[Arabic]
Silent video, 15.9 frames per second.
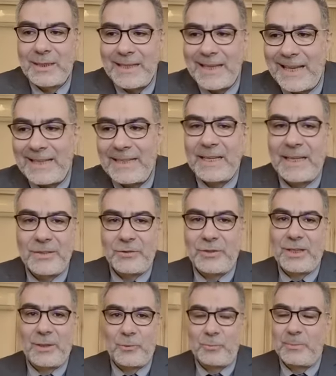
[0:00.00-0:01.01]
لا علاج
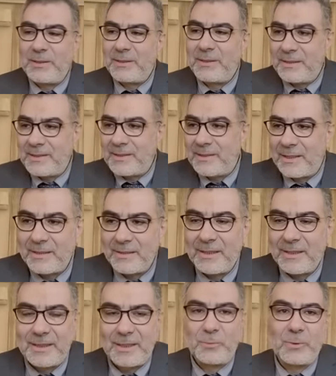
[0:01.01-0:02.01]
له مثل
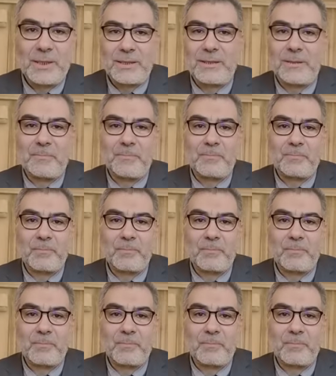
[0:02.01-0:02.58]
السرطان أو كذا